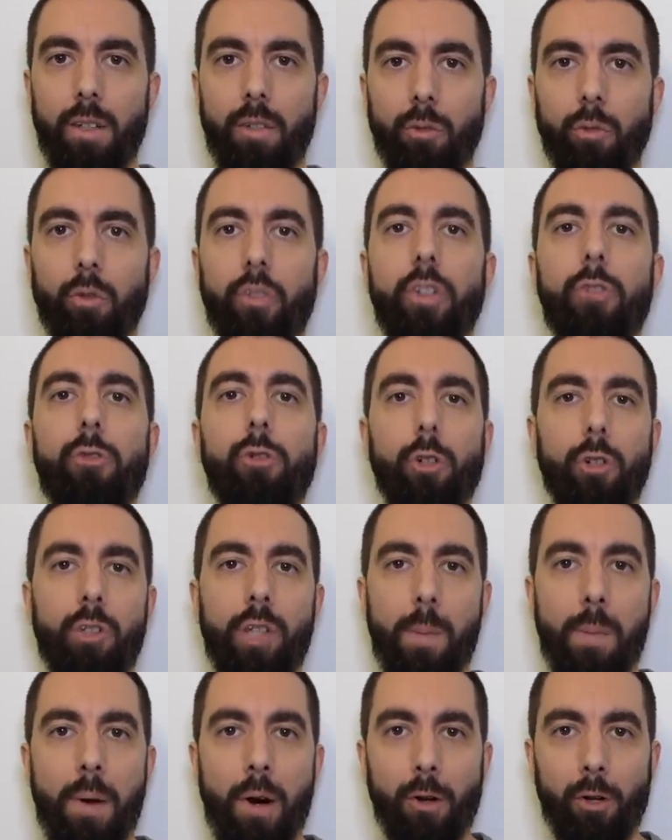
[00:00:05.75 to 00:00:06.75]
Donc si tu
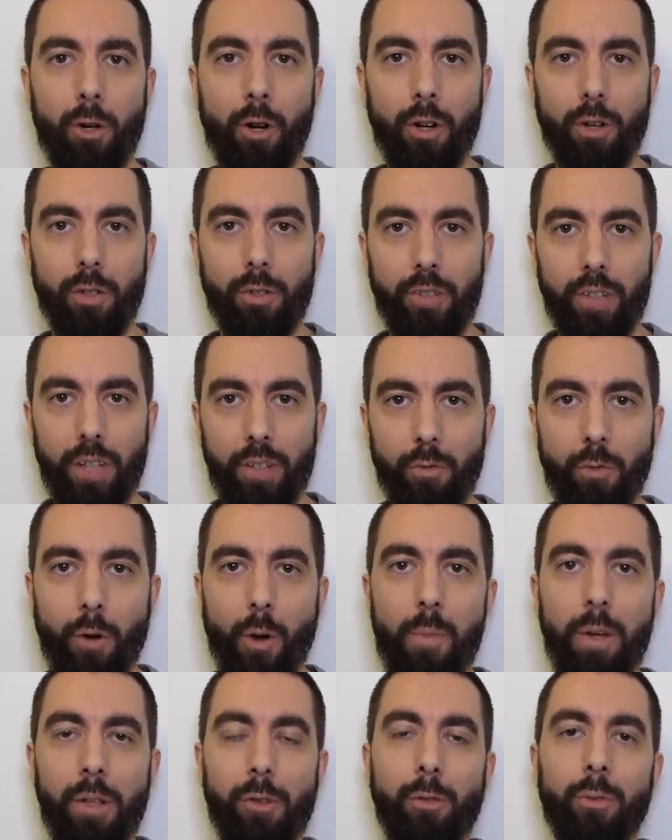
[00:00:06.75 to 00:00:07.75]
connais pas encore euh, cette
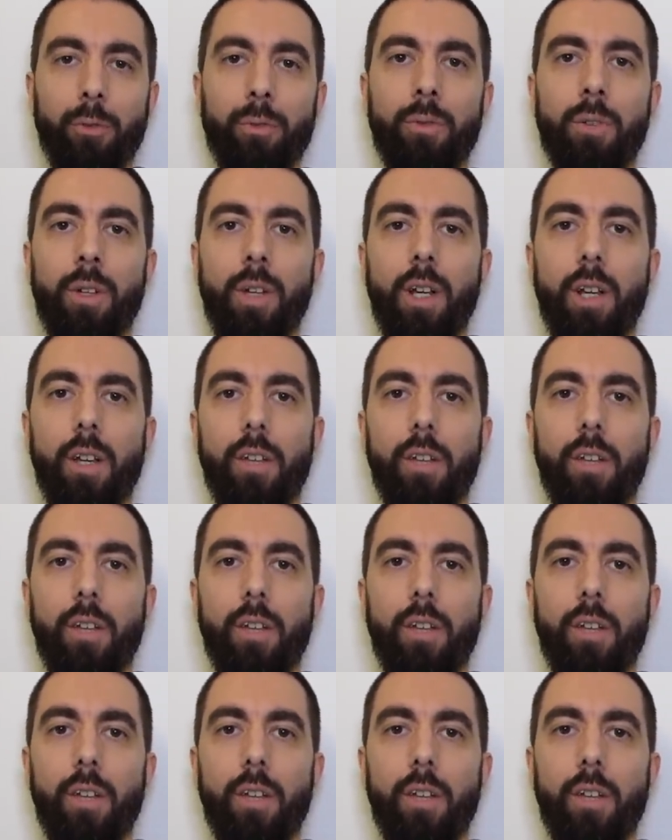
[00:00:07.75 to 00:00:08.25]
formation,